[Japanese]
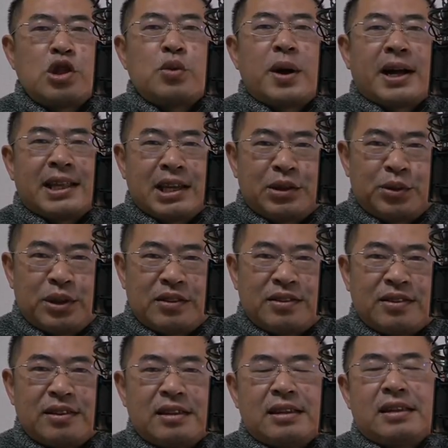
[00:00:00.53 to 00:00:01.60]
こんにちは、金
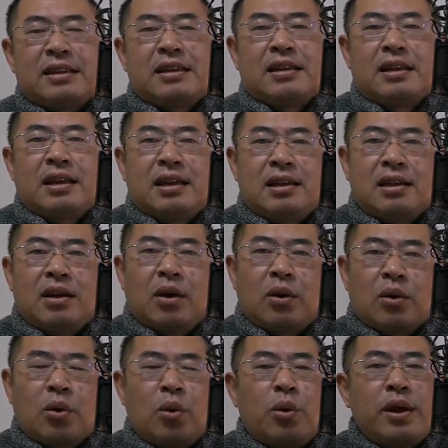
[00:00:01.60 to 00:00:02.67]
黒です。
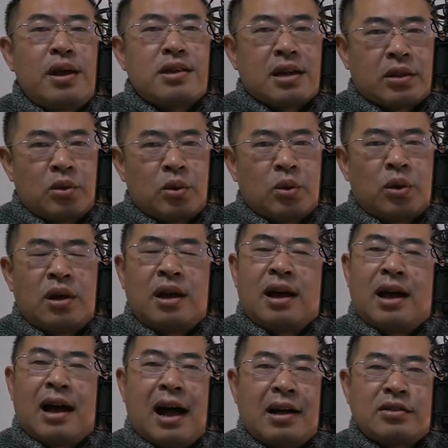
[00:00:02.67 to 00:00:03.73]
高齢者
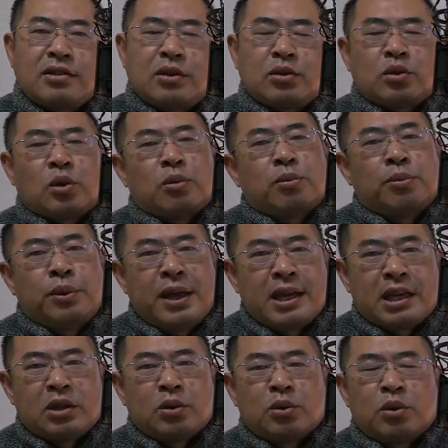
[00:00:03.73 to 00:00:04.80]
のアクセルと
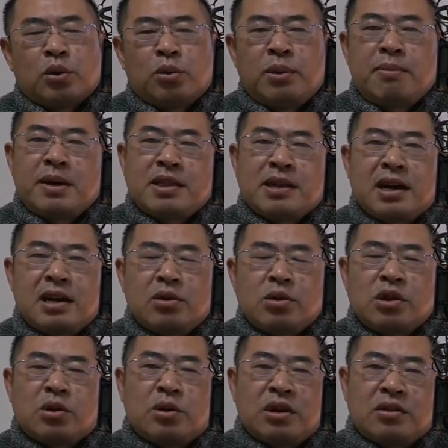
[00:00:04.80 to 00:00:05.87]
ブレーキの踏み間
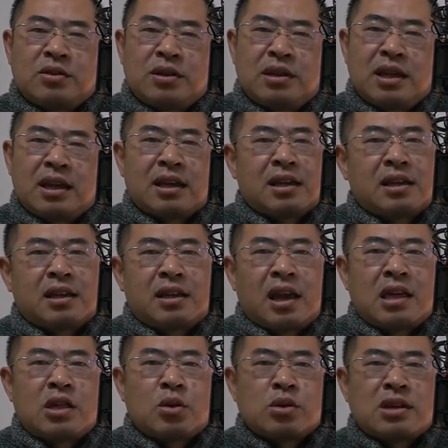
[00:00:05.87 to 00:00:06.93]
違いの事故について
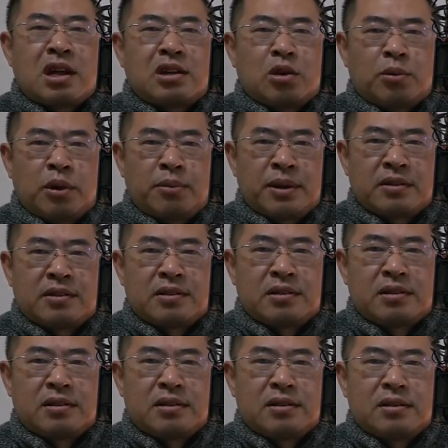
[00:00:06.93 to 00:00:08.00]
検証したいと思いま
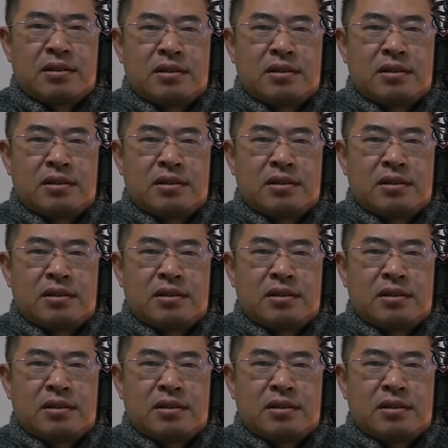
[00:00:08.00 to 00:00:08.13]
す。